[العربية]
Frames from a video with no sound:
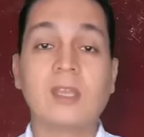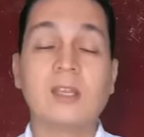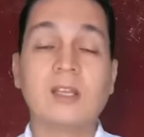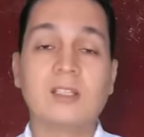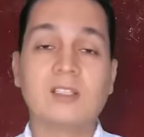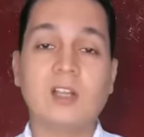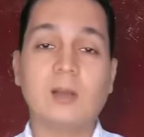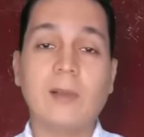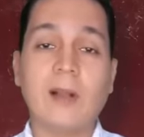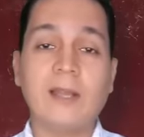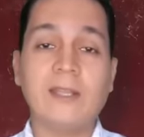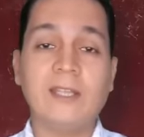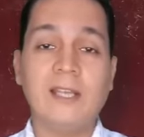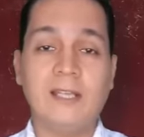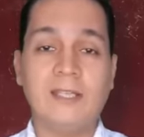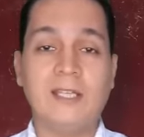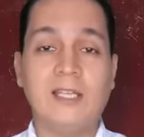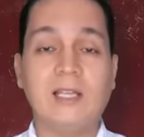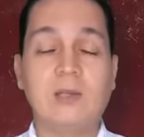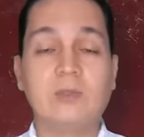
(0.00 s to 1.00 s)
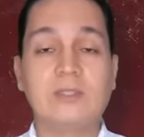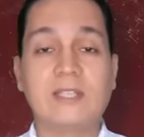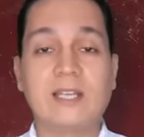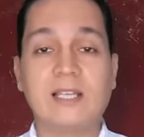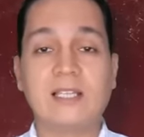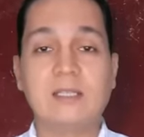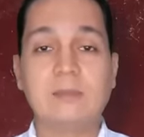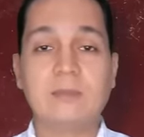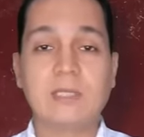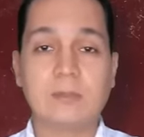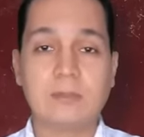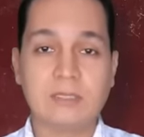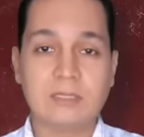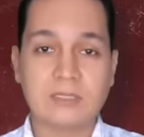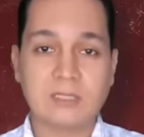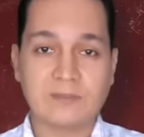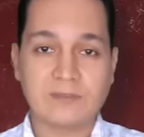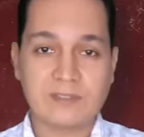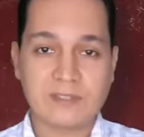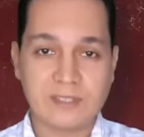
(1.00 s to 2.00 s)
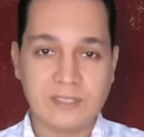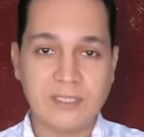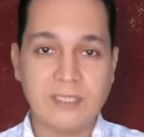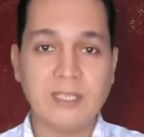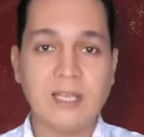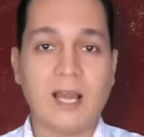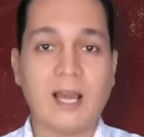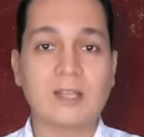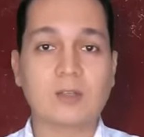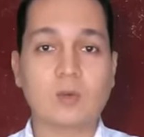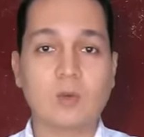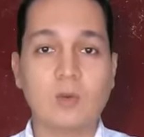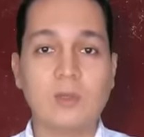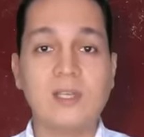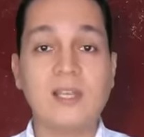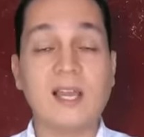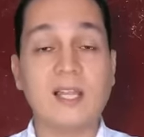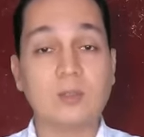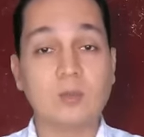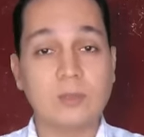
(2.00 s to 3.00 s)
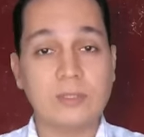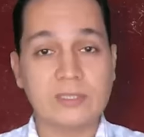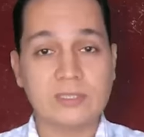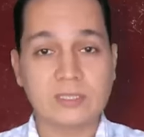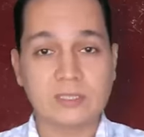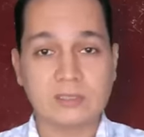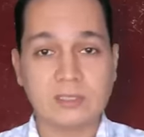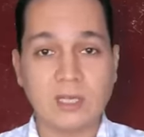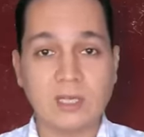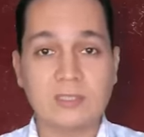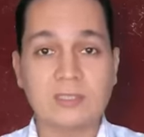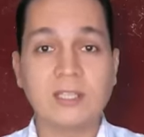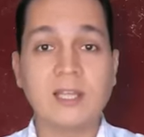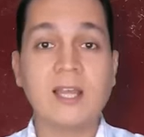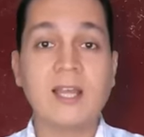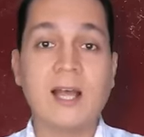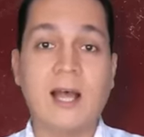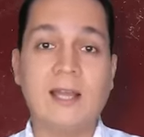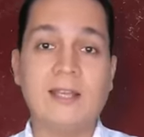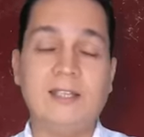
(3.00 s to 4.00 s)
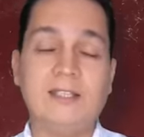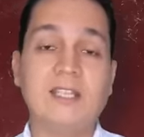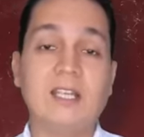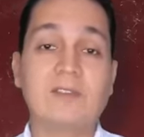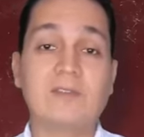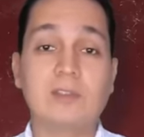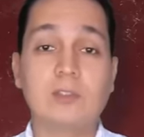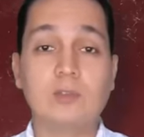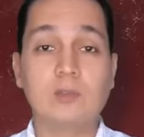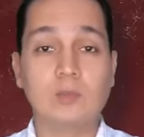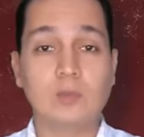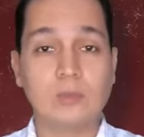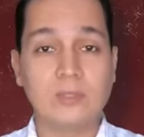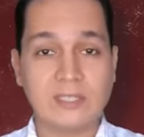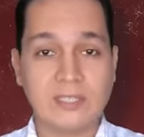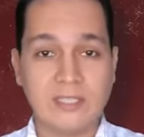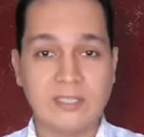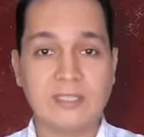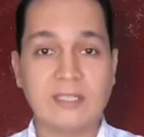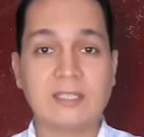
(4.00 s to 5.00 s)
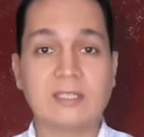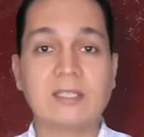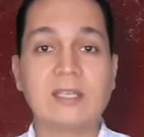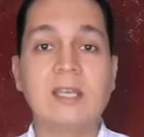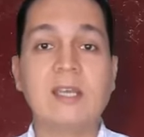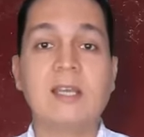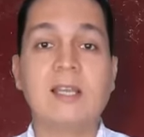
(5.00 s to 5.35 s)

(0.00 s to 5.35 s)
طبعا احنا لو اتكلمنا بالتفصيل عن كل ادويه الضغط هنحتاج فيديو طويل جدا